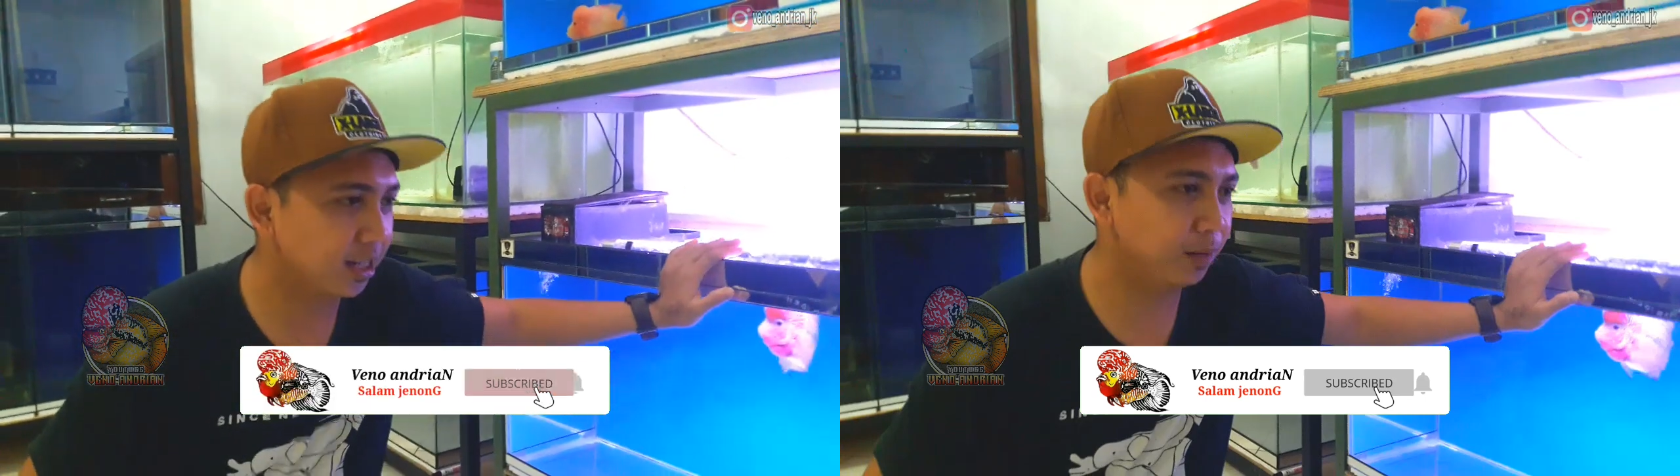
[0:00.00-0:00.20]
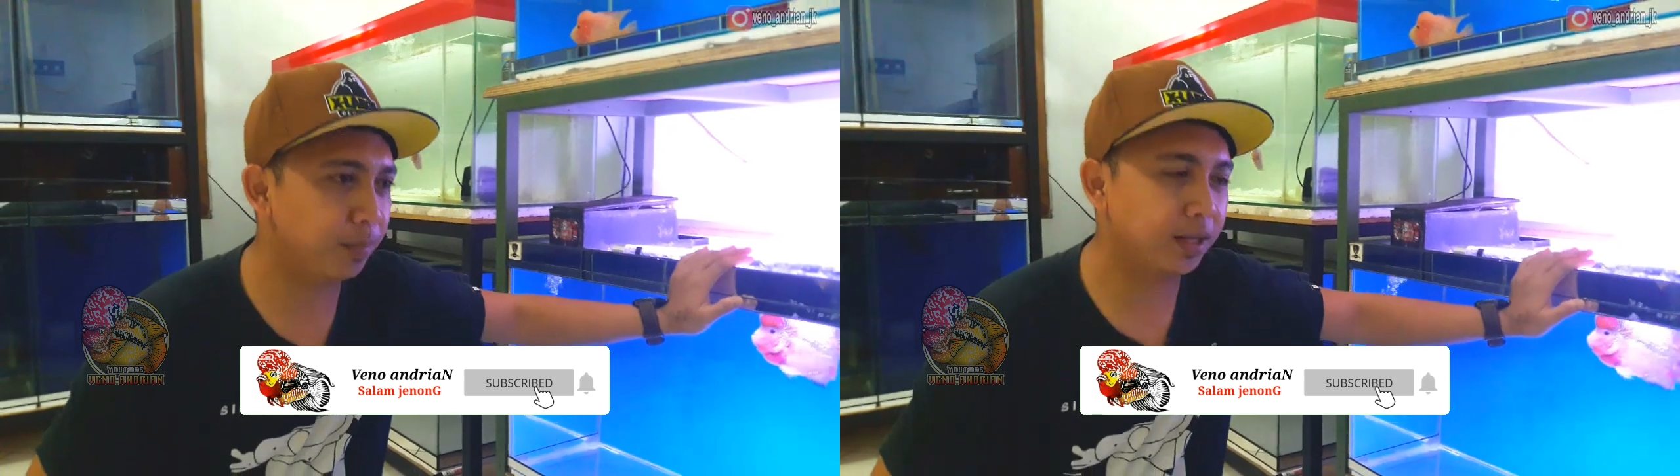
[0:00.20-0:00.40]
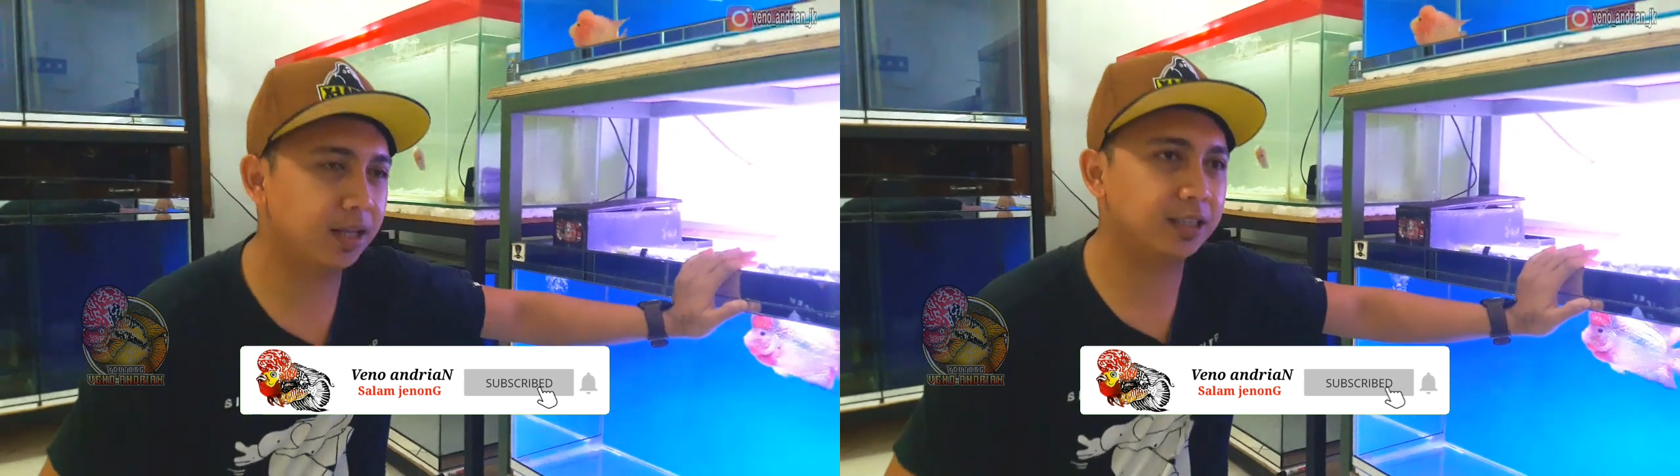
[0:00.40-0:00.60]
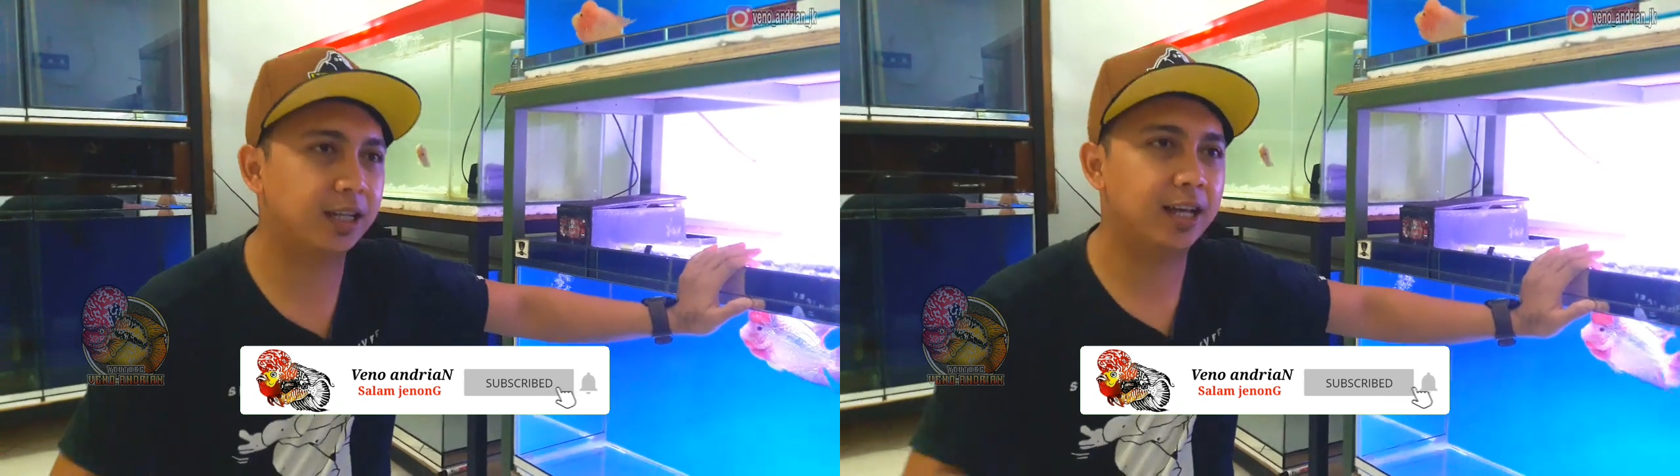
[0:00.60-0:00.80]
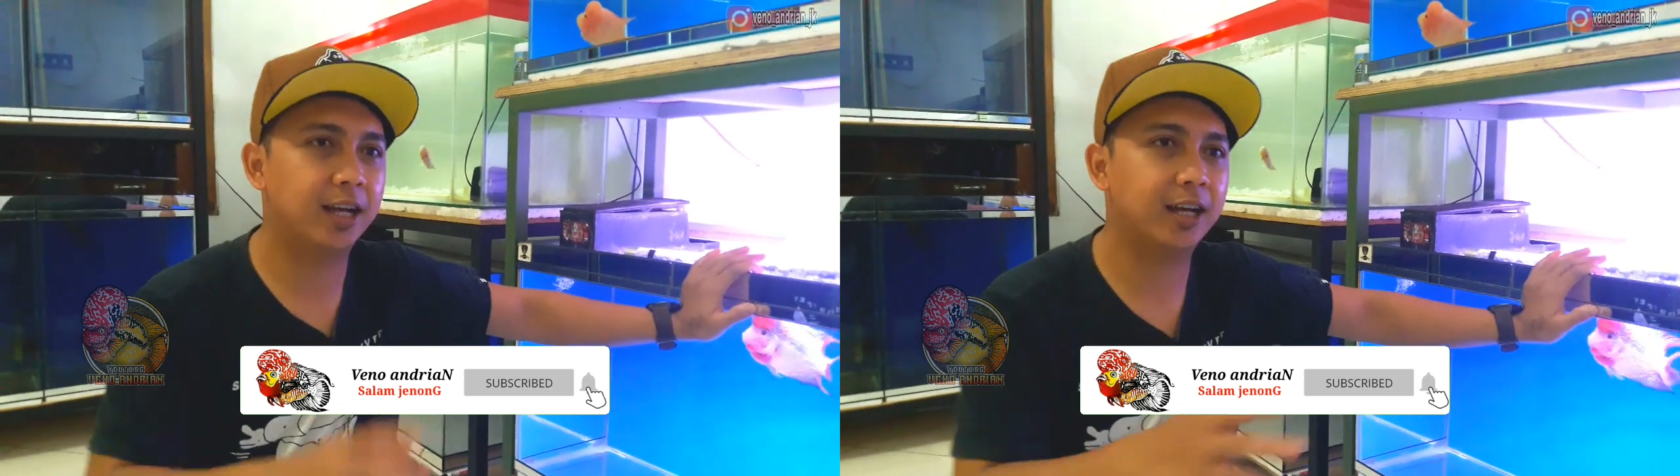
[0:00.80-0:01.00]
Kedepannya
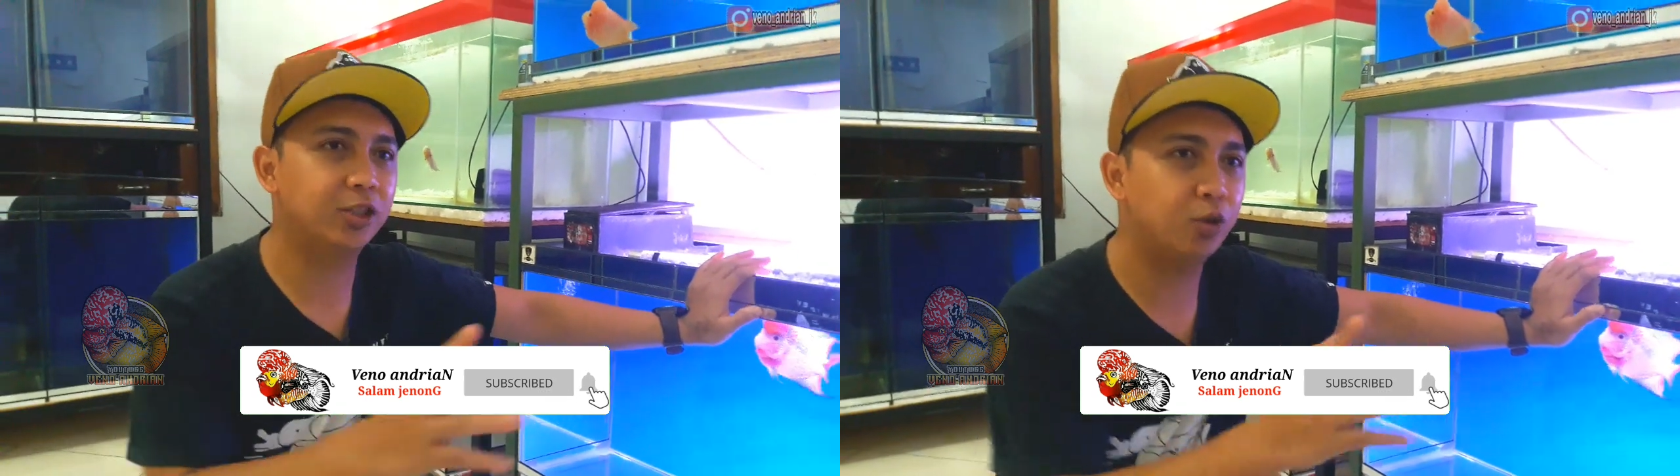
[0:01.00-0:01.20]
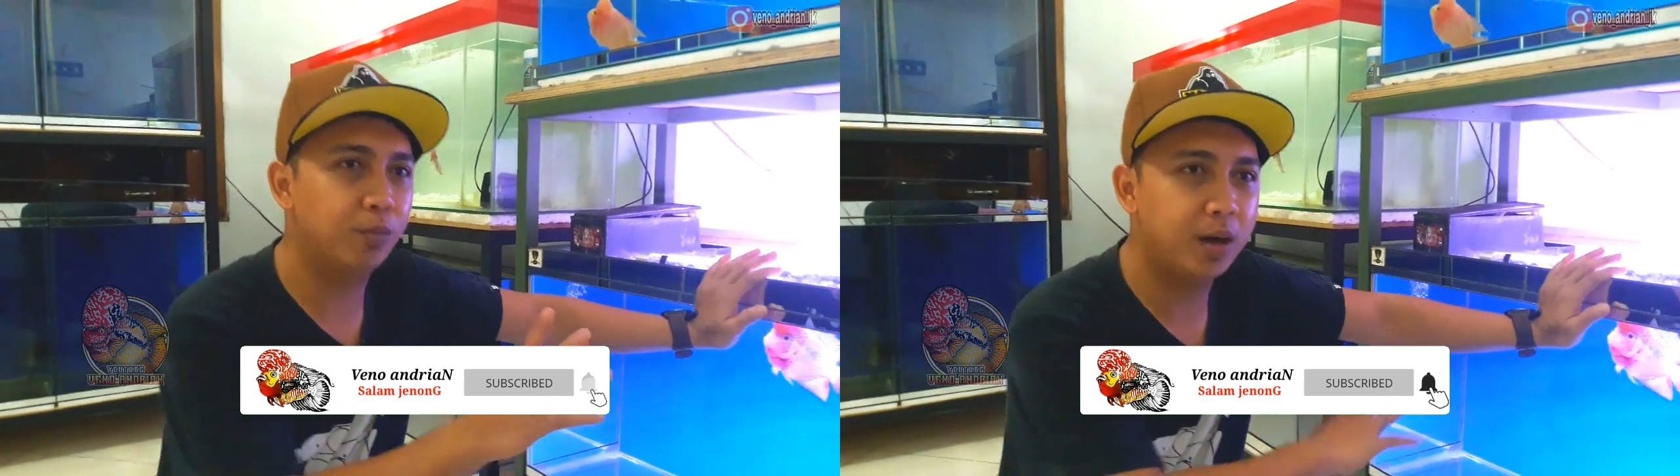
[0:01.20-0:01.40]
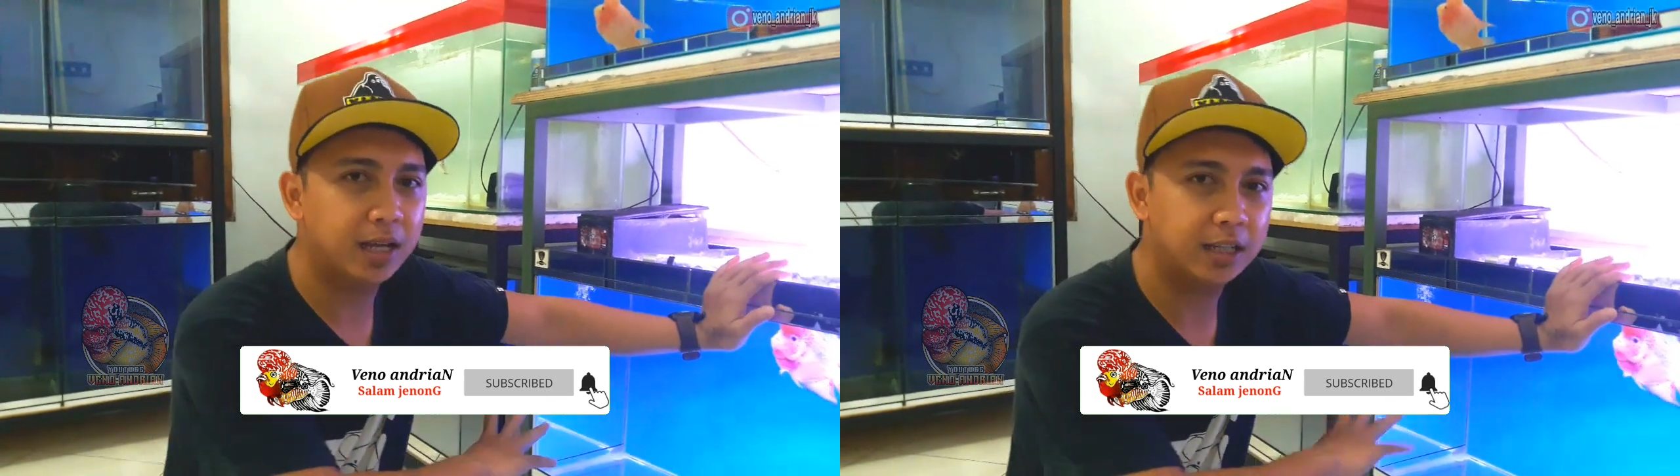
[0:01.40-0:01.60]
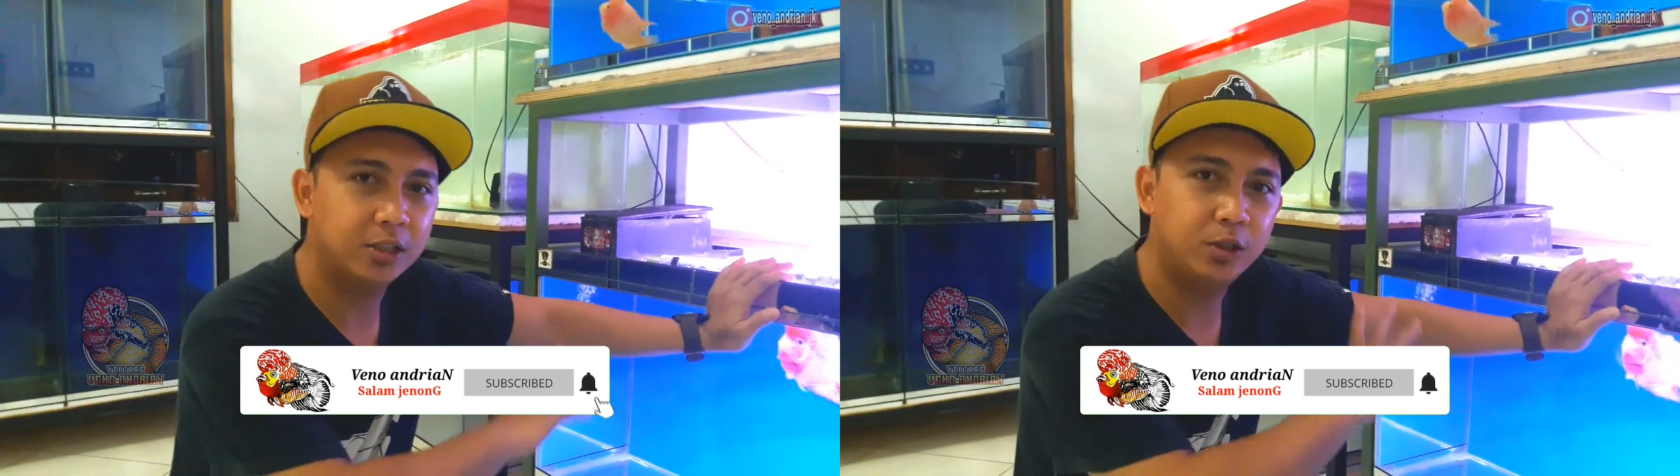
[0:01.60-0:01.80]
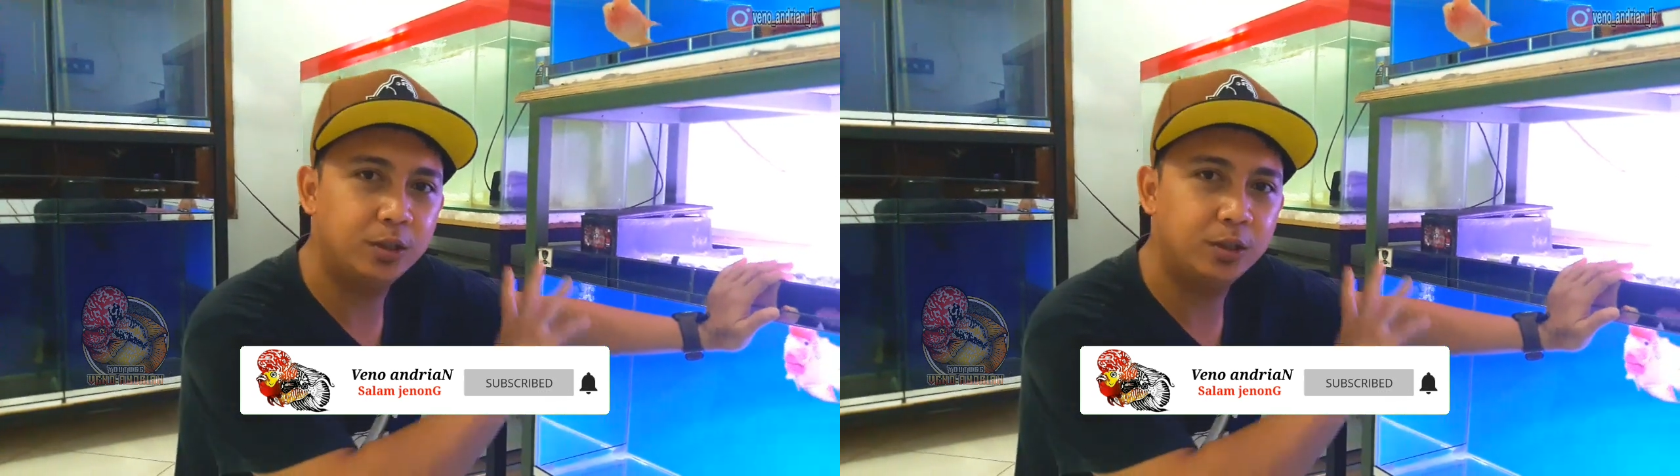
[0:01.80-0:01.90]
saya akan coba